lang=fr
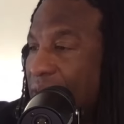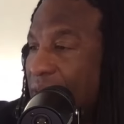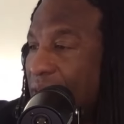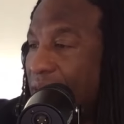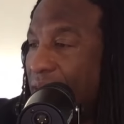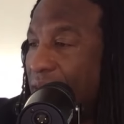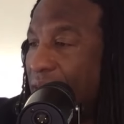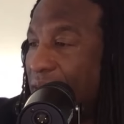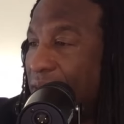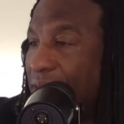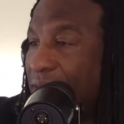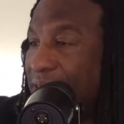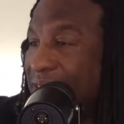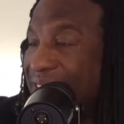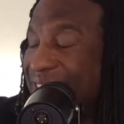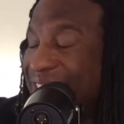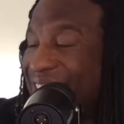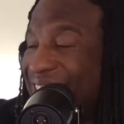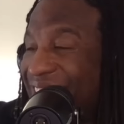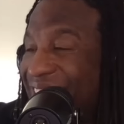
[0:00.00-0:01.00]
Euh,
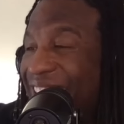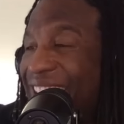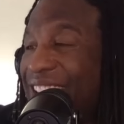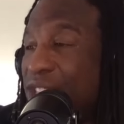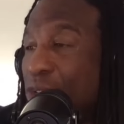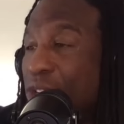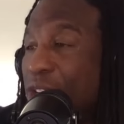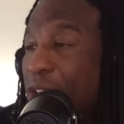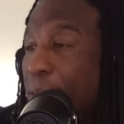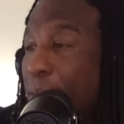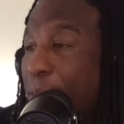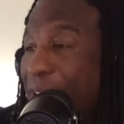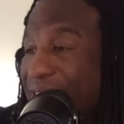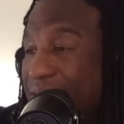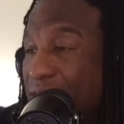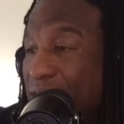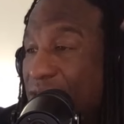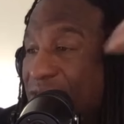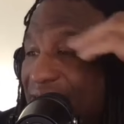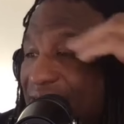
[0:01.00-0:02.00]
c'est très dur de
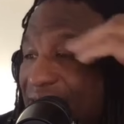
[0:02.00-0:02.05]
partir d'une